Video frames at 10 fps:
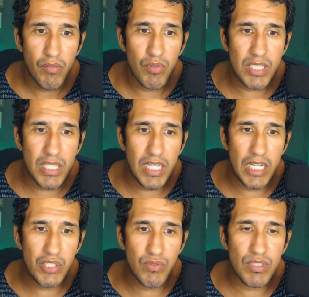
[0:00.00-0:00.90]
Você,
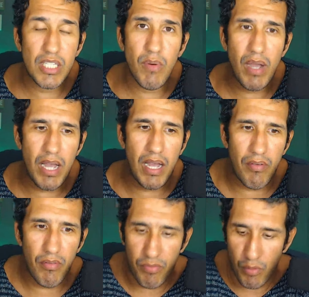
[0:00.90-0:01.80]
se você tem
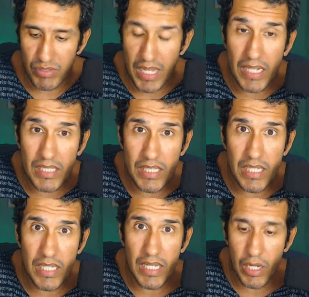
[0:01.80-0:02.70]
uma vontade
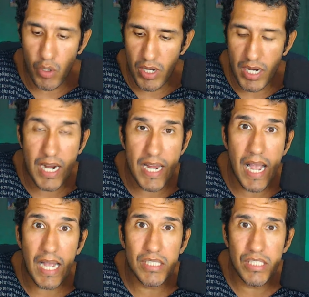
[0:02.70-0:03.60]
de
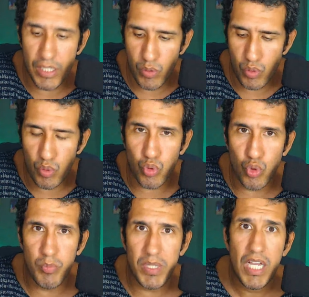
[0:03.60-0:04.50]
ganhar dinheiro com o
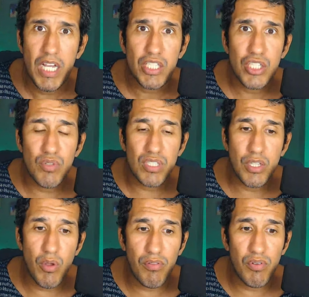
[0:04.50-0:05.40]
YouTube, se você
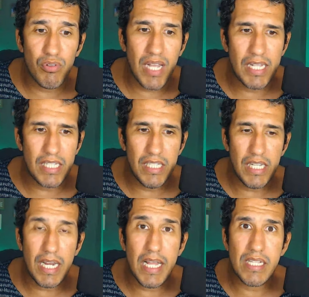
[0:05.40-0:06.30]
tem uma vontade de
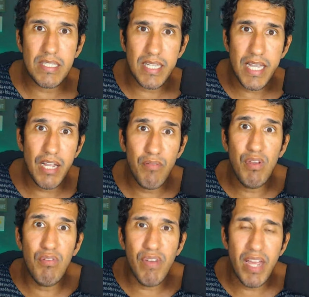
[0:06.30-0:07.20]
crescer,
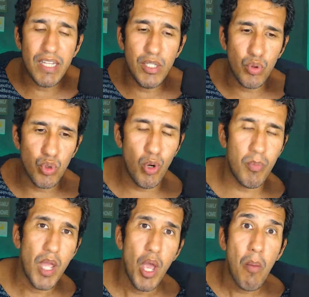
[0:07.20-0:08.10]
viver de
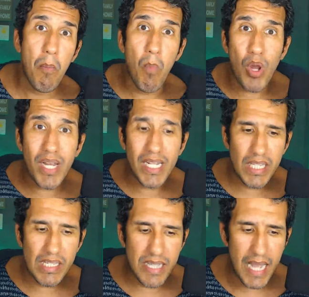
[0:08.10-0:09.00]
YouTube,
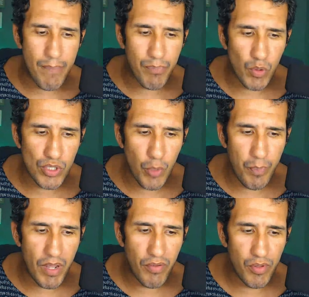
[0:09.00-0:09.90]
monetizar o seu
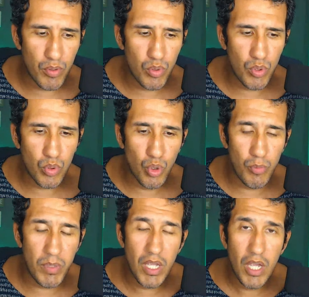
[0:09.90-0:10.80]
perfil do
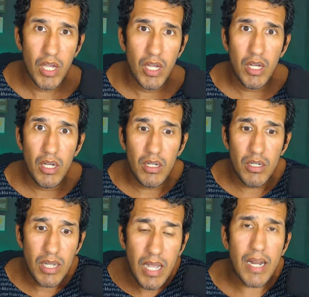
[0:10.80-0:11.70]
YouTube,
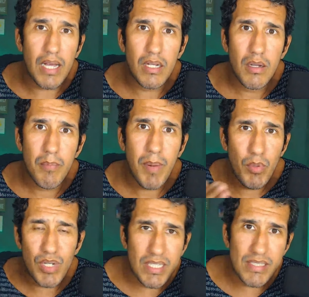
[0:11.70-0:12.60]
cara, para
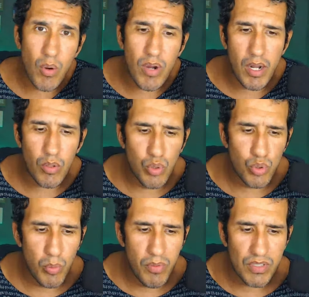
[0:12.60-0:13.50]
monetizar o canal do
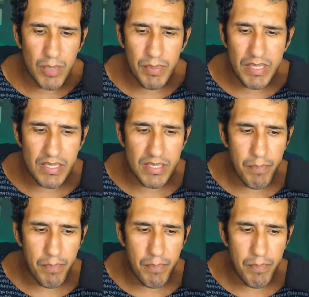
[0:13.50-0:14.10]
YouTube, você precisa